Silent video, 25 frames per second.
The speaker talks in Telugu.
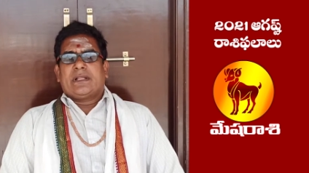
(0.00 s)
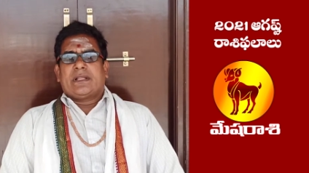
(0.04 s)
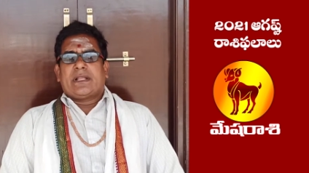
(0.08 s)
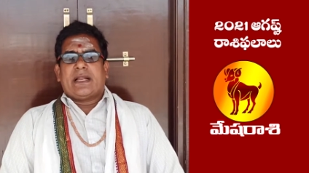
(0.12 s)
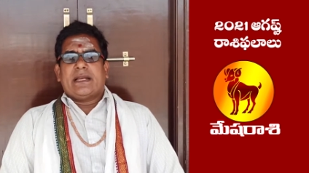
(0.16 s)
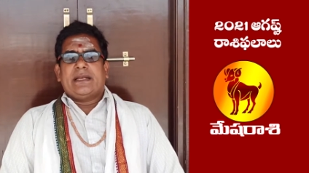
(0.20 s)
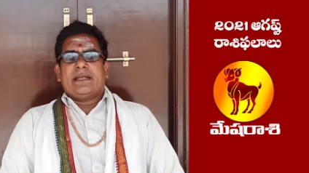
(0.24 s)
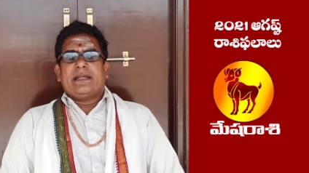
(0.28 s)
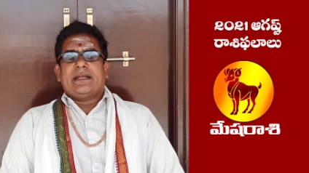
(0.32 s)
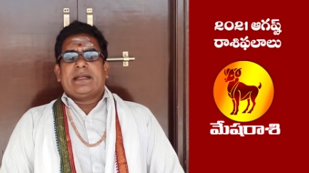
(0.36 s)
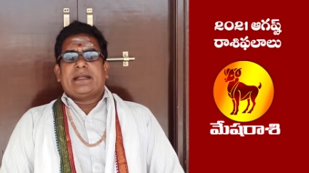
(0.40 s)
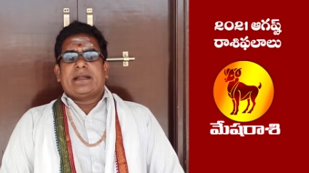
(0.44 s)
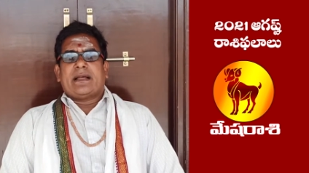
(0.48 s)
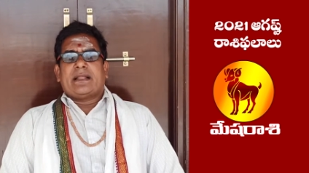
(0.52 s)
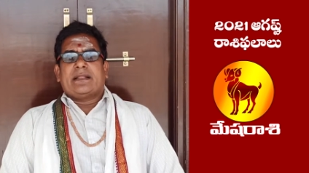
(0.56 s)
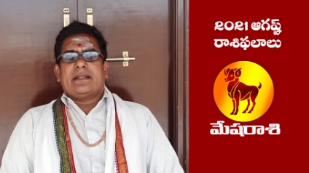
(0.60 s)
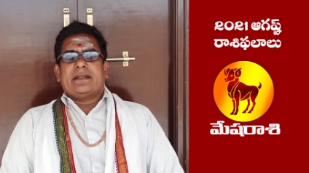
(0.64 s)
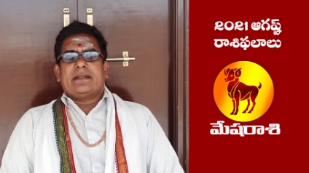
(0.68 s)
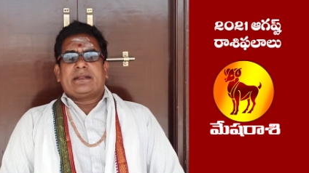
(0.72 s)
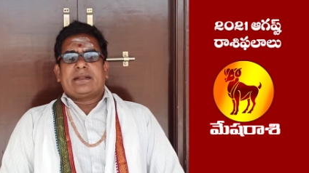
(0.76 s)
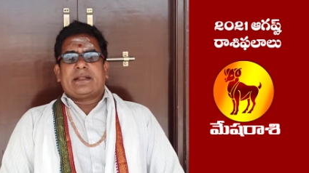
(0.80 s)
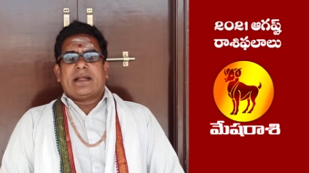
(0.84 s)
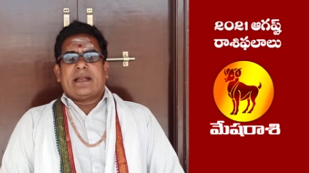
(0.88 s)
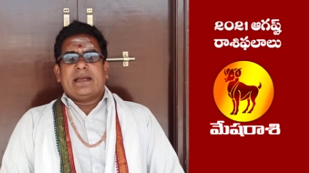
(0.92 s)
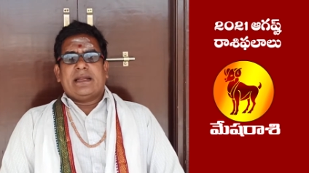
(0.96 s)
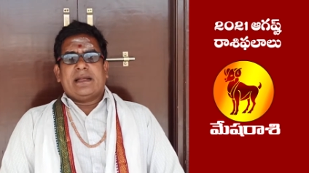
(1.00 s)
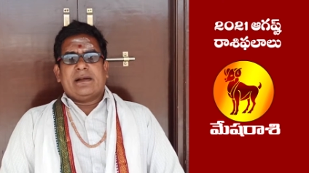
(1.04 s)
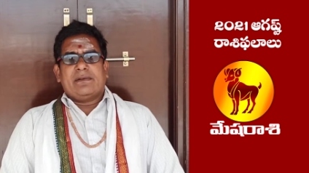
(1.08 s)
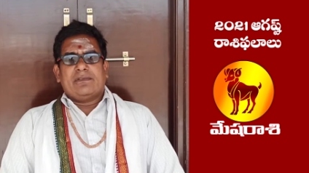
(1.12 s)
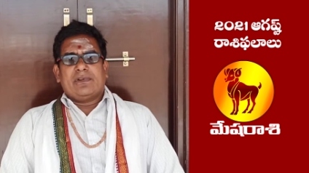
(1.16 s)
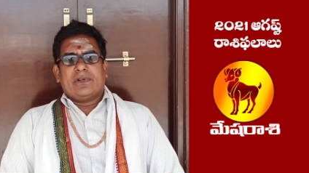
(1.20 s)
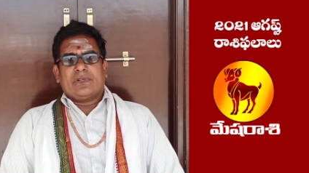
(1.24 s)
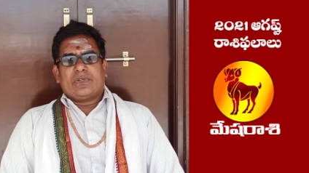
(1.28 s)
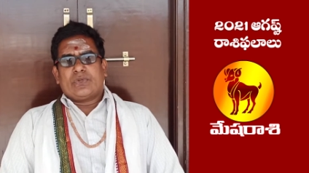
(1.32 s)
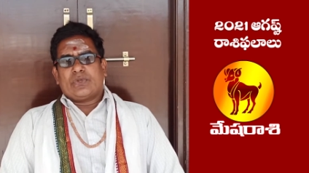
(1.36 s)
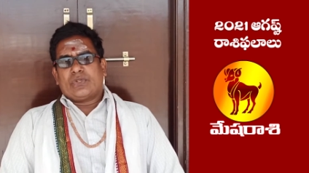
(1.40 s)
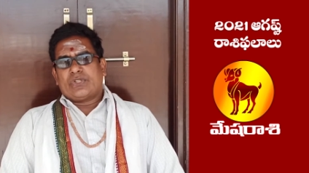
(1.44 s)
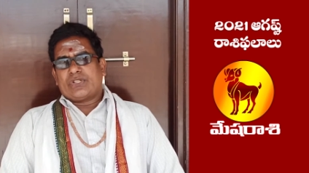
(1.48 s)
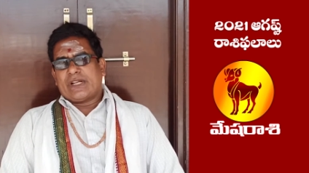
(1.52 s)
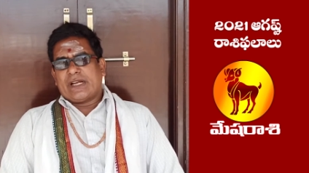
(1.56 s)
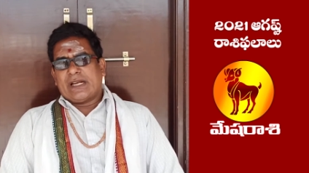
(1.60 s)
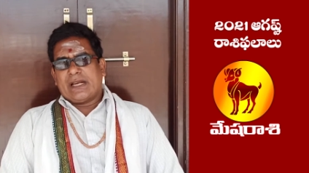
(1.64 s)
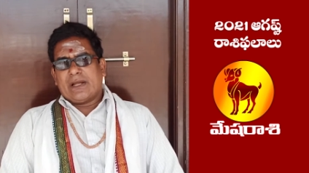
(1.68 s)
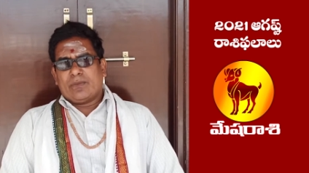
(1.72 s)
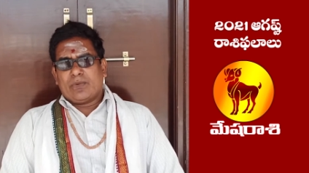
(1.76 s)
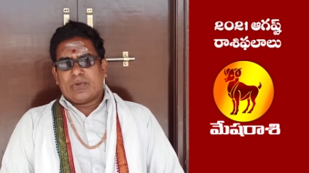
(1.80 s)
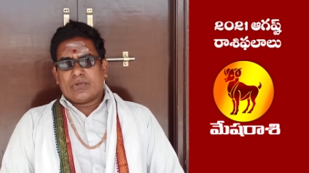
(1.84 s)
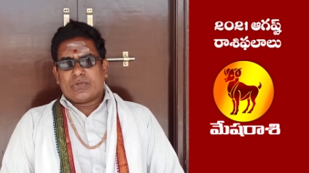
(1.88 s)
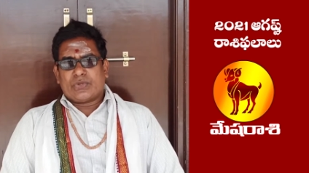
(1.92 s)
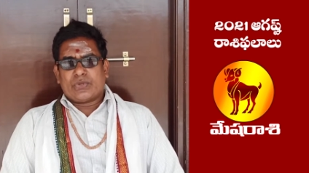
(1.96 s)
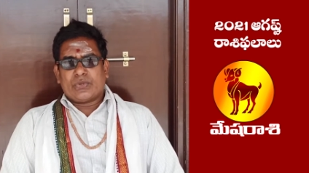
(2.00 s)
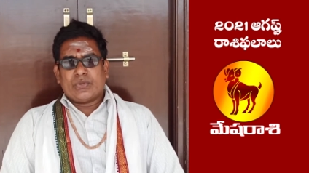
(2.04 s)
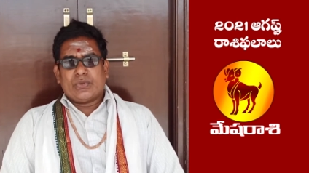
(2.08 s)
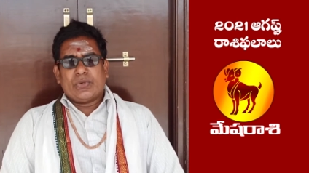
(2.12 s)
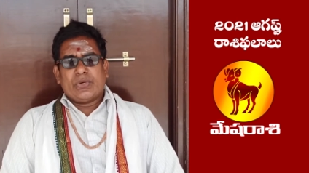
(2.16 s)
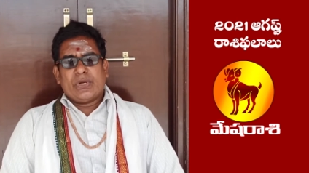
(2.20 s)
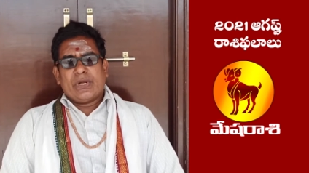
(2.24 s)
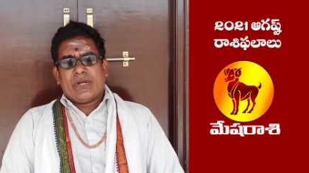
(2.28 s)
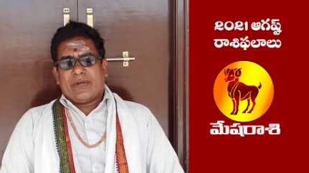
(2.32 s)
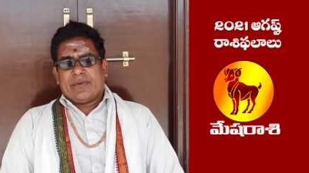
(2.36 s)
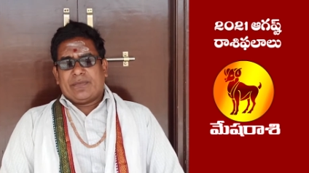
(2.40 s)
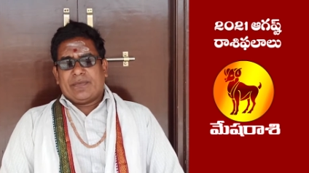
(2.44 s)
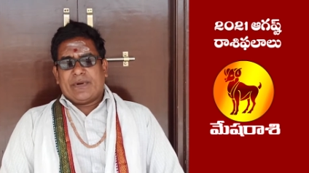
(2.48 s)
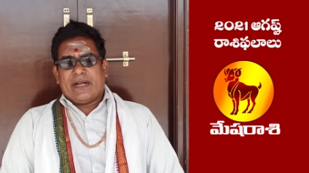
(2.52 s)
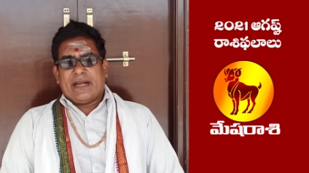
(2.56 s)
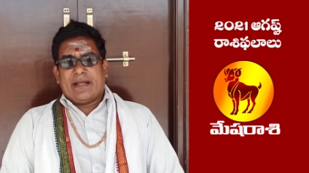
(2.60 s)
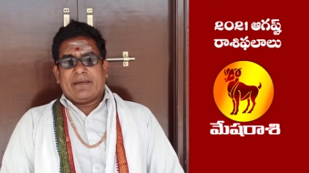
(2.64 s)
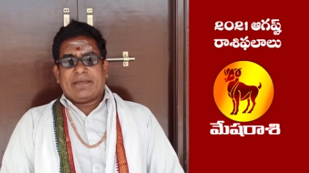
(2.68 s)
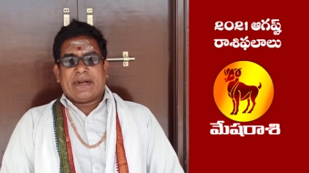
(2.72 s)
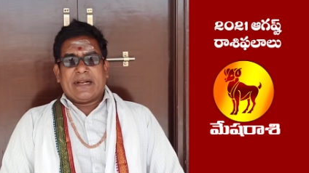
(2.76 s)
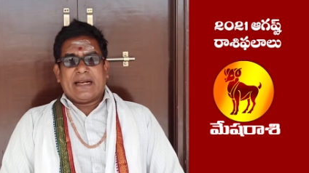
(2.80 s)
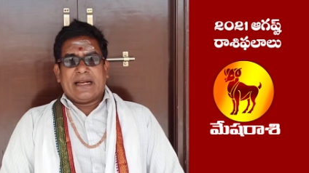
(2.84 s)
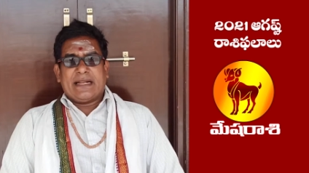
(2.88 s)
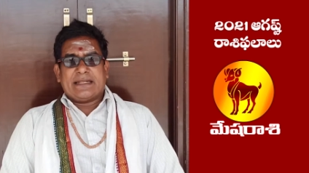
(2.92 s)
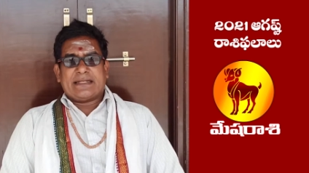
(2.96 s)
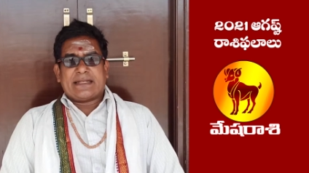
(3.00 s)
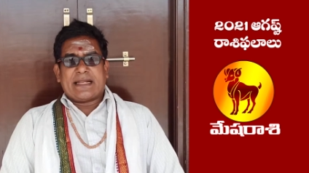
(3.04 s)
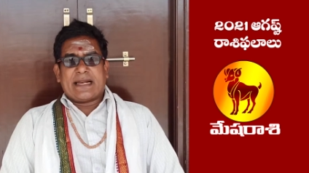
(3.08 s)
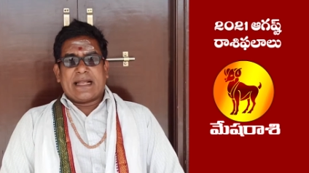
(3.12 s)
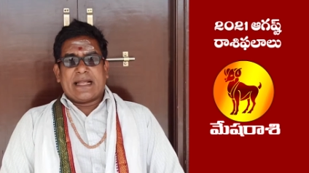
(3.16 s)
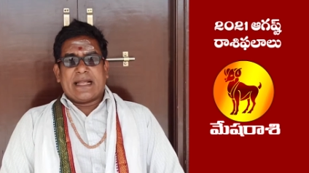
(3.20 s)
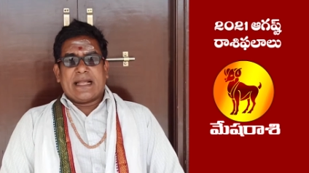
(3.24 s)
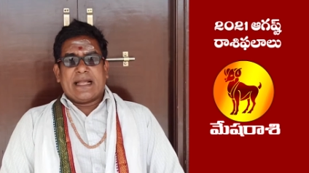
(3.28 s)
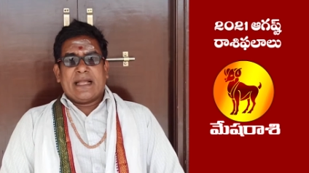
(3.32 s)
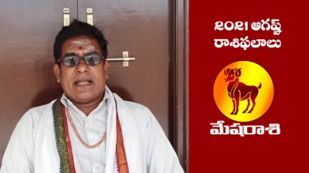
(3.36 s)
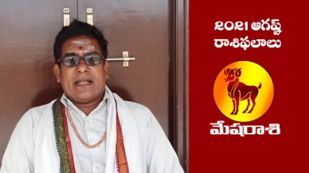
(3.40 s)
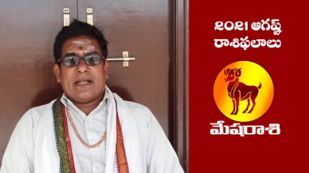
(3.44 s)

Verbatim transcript: తల్లి అది తల్లి అవ్వచ్చు చెల్లి అవ్వచ్చు వీళ్ళు ఎవరైనా సరే